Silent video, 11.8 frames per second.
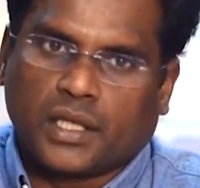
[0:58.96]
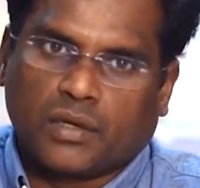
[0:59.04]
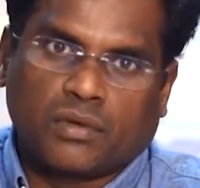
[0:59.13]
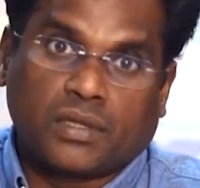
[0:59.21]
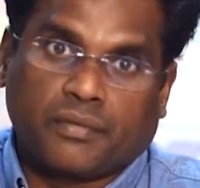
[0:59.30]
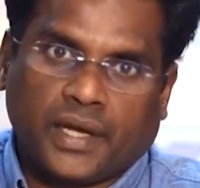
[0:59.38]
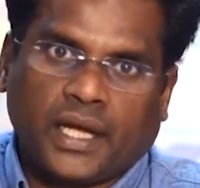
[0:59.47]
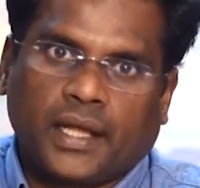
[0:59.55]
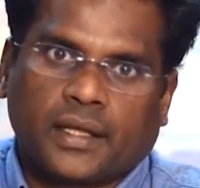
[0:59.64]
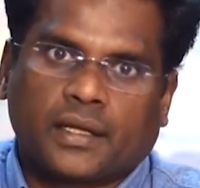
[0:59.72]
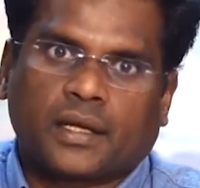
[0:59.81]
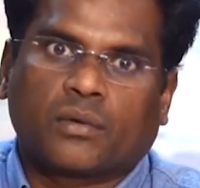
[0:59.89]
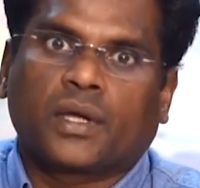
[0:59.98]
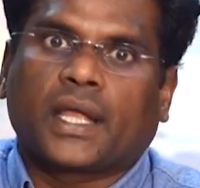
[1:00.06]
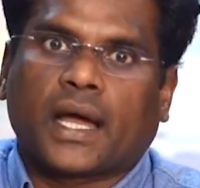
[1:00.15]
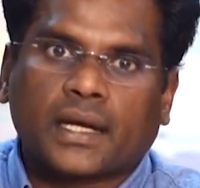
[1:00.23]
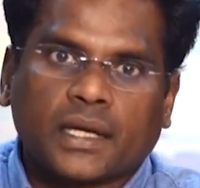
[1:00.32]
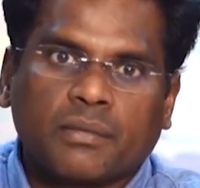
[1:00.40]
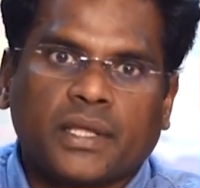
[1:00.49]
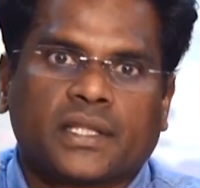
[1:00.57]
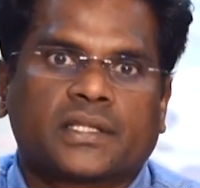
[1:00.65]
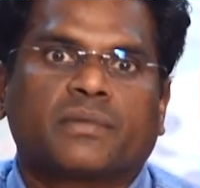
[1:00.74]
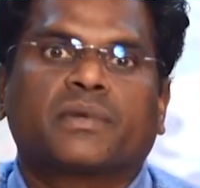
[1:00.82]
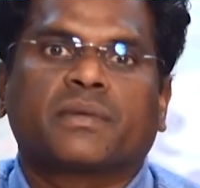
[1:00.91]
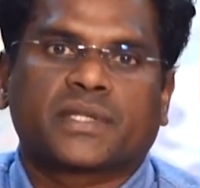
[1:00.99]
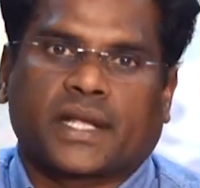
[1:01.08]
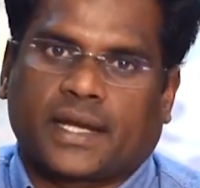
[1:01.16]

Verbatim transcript: இருபது வீட்டில் இருக்கிறவங்க யாருக்குமே இந்த சிம்டம்ஸ்